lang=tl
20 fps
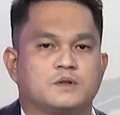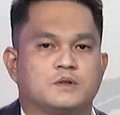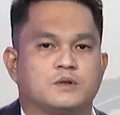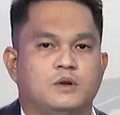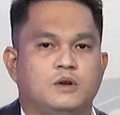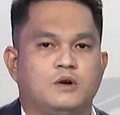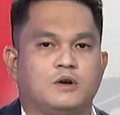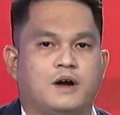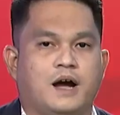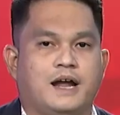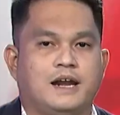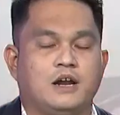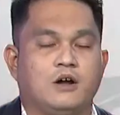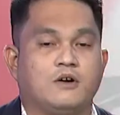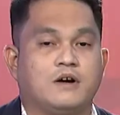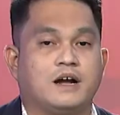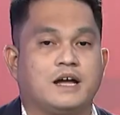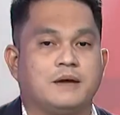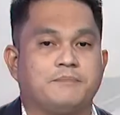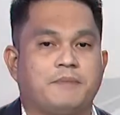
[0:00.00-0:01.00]
Tulo
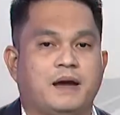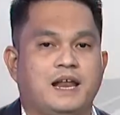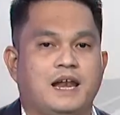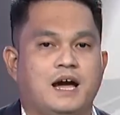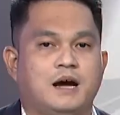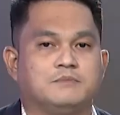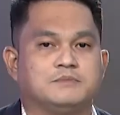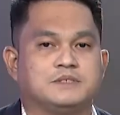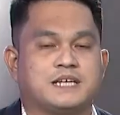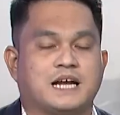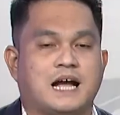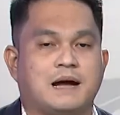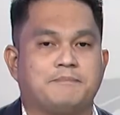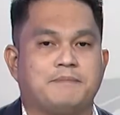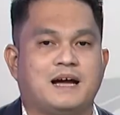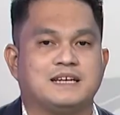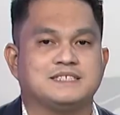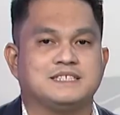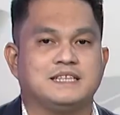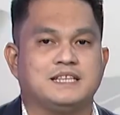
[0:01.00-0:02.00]
kadlaw nga gipailam sa
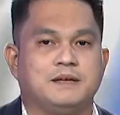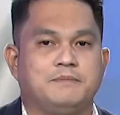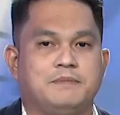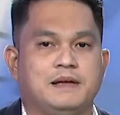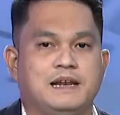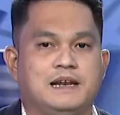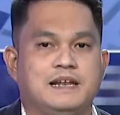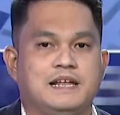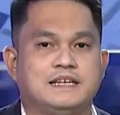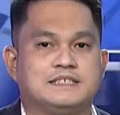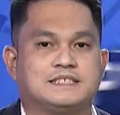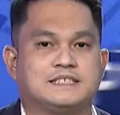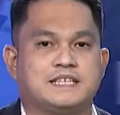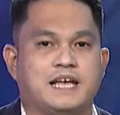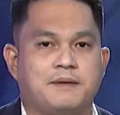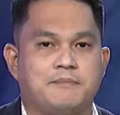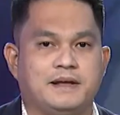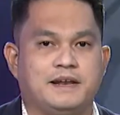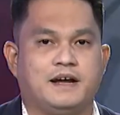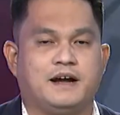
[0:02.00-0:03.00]
capacity building
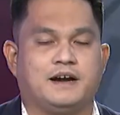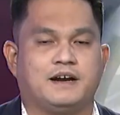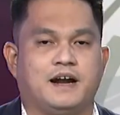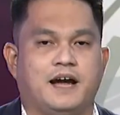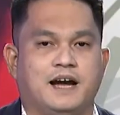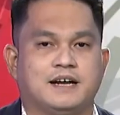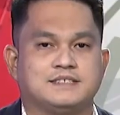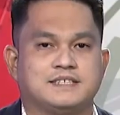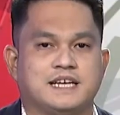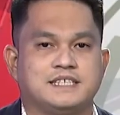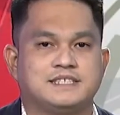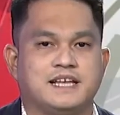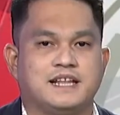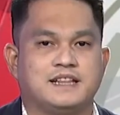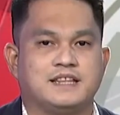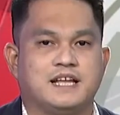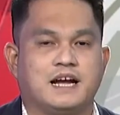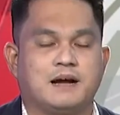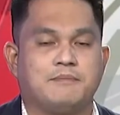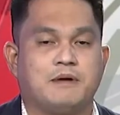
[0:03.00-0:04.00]
seminar ang
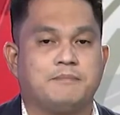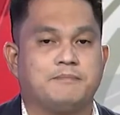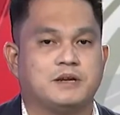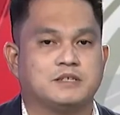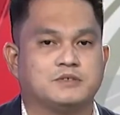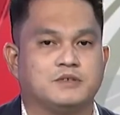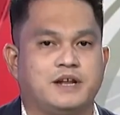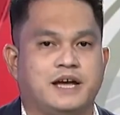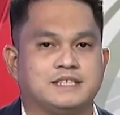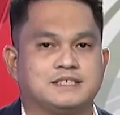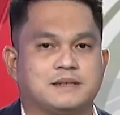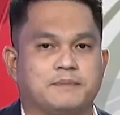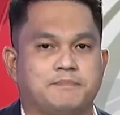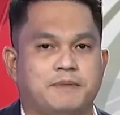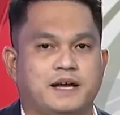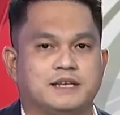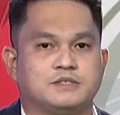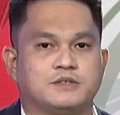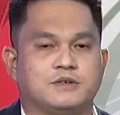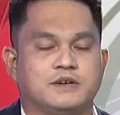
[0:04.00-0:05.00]
60 ka mga personay sa
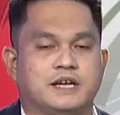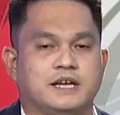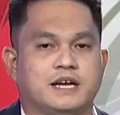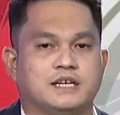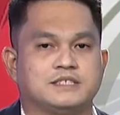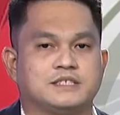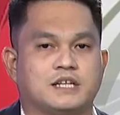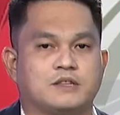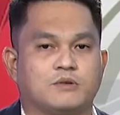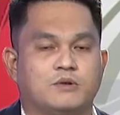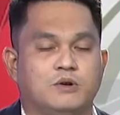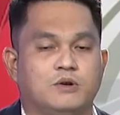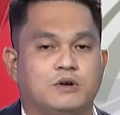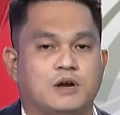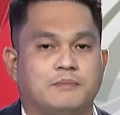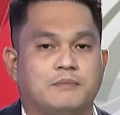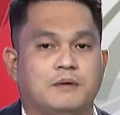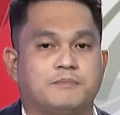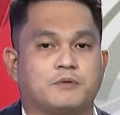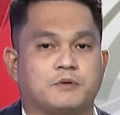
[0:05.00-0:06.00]
peso gikan sa tulo
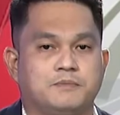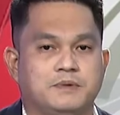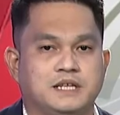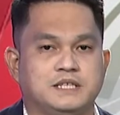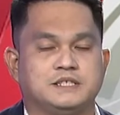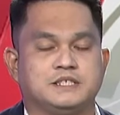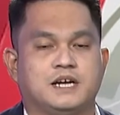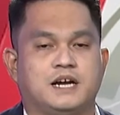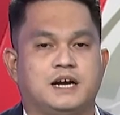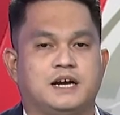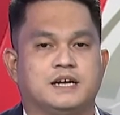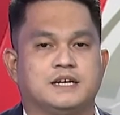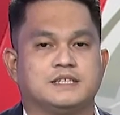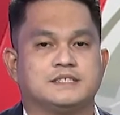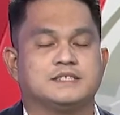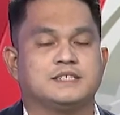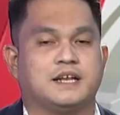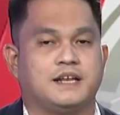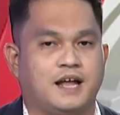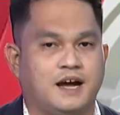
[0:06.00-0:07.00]
ka mga probinsya
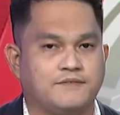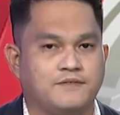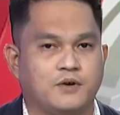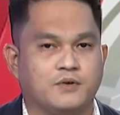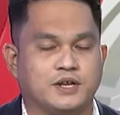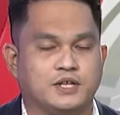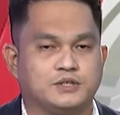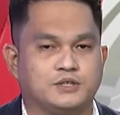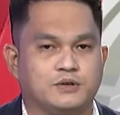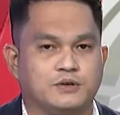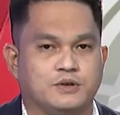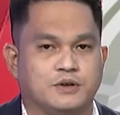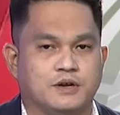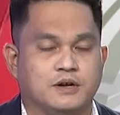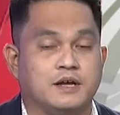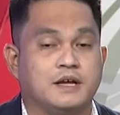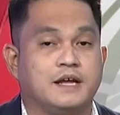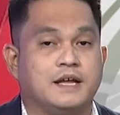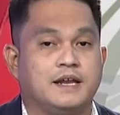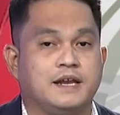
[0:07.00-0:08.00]
sa Davao Region.
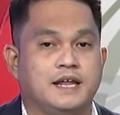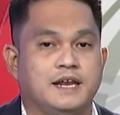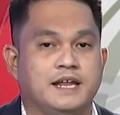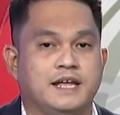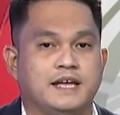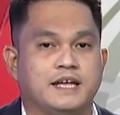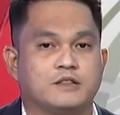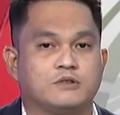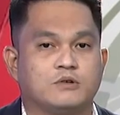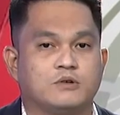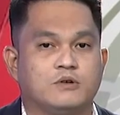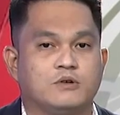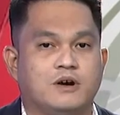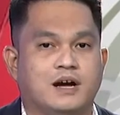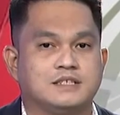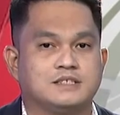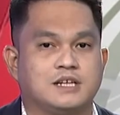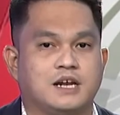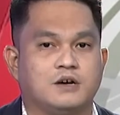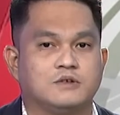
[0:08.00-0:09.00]
Dinhi
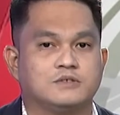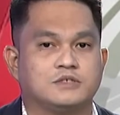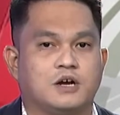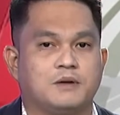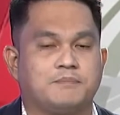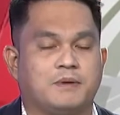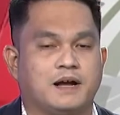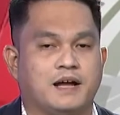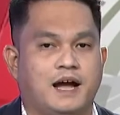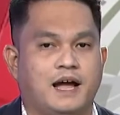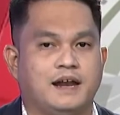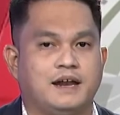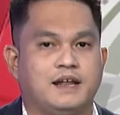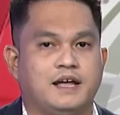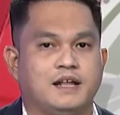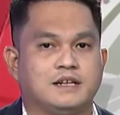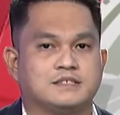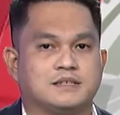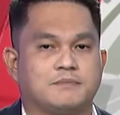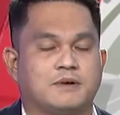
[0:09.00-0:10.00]
gitudloan sila unsaon
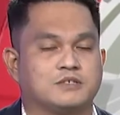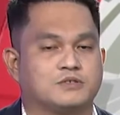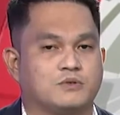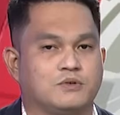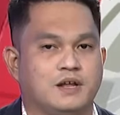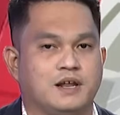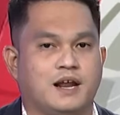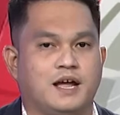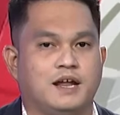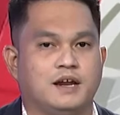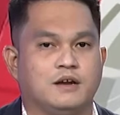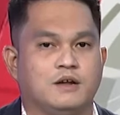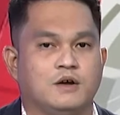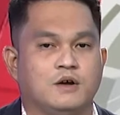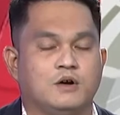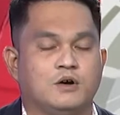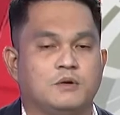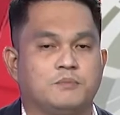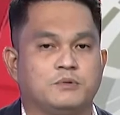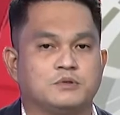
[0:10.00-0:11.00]
paghandle sa mga suliran
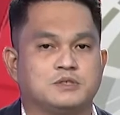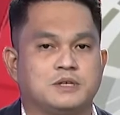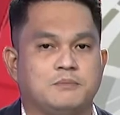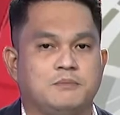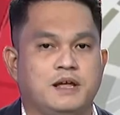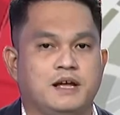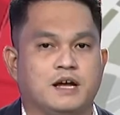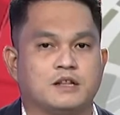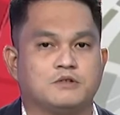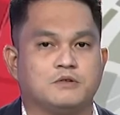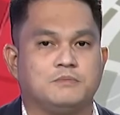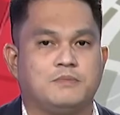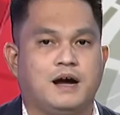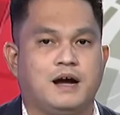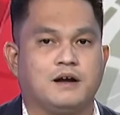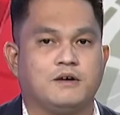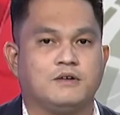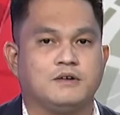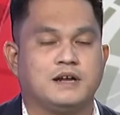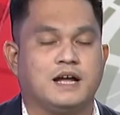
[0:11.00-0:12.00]
o posibleng
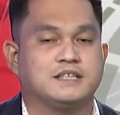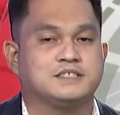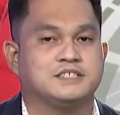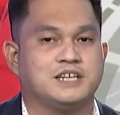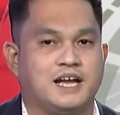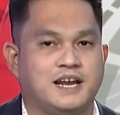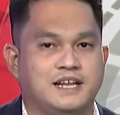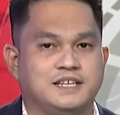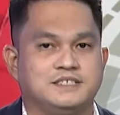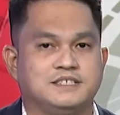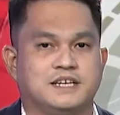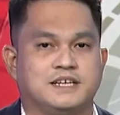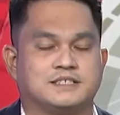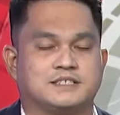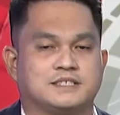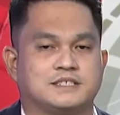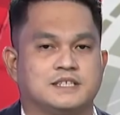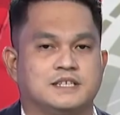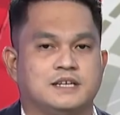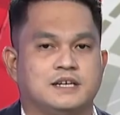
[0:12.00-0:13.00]
atubangon nga
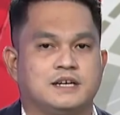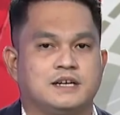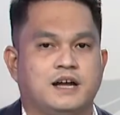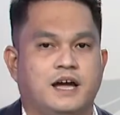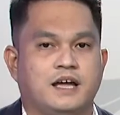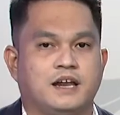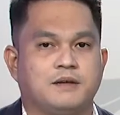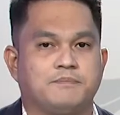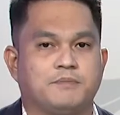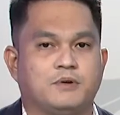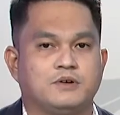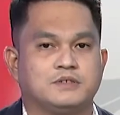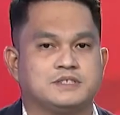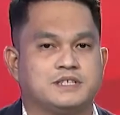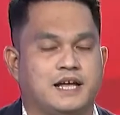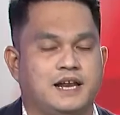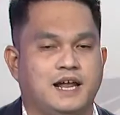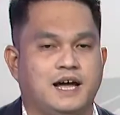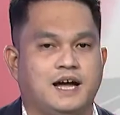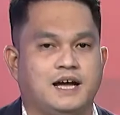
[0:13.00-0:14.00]
challenges nga i-report
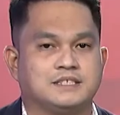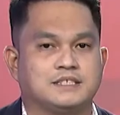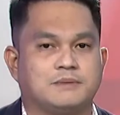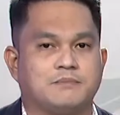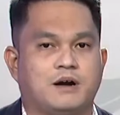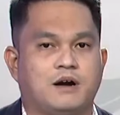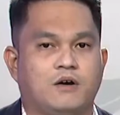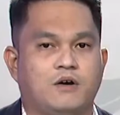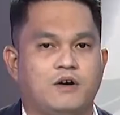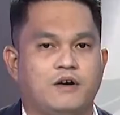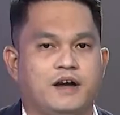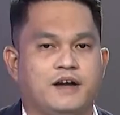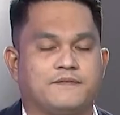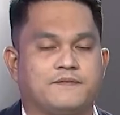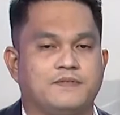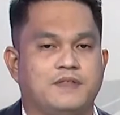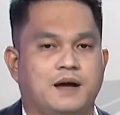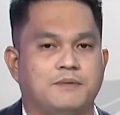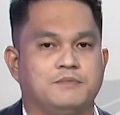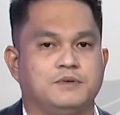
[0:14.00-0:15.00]
sa ilaha sa mga
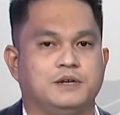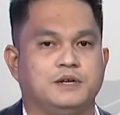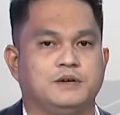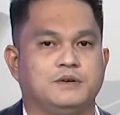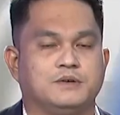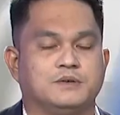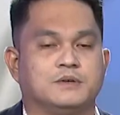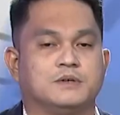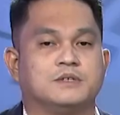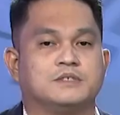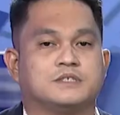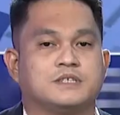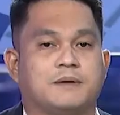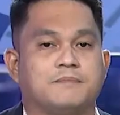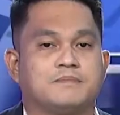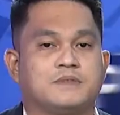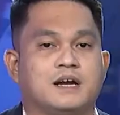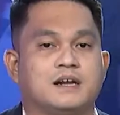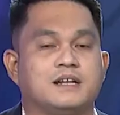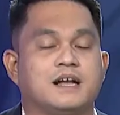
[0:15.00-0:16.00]
OFW
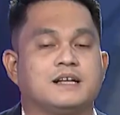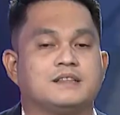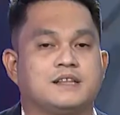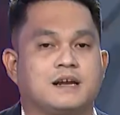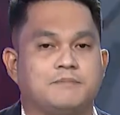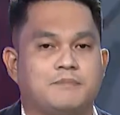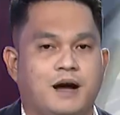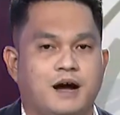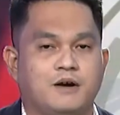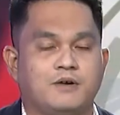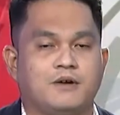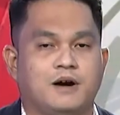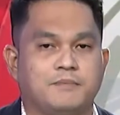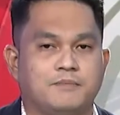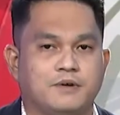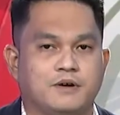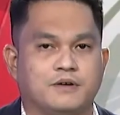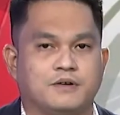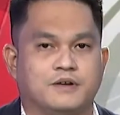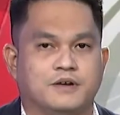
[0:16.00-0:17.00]
samtang nagtrabaho
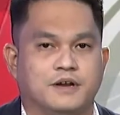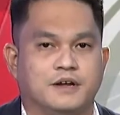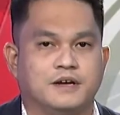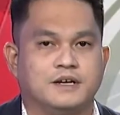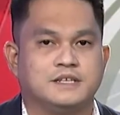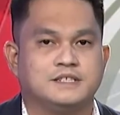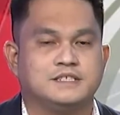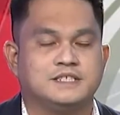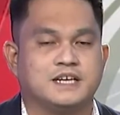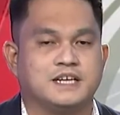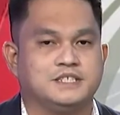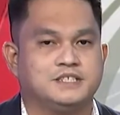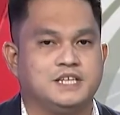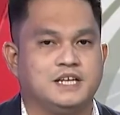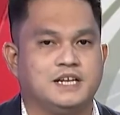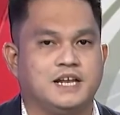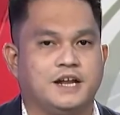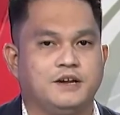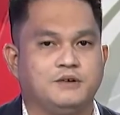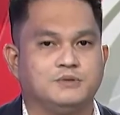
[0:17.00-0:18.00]
abroad. Si
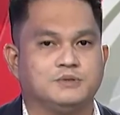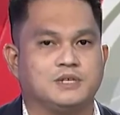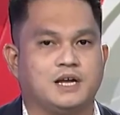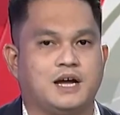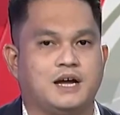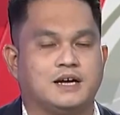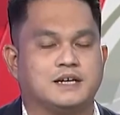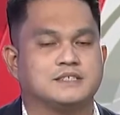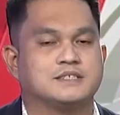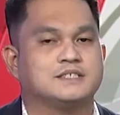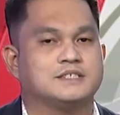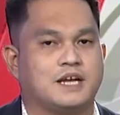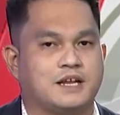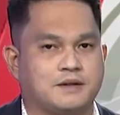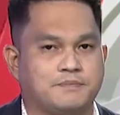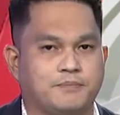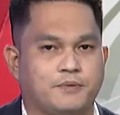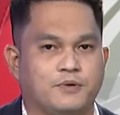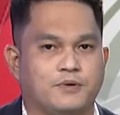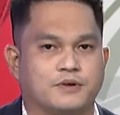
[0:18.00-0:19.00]
Regine Lanuza sa
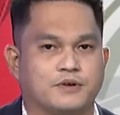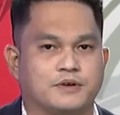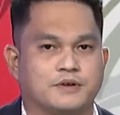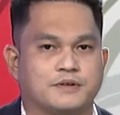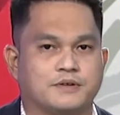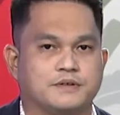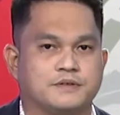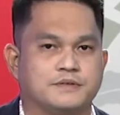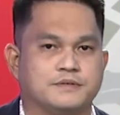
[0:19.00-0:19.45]
report.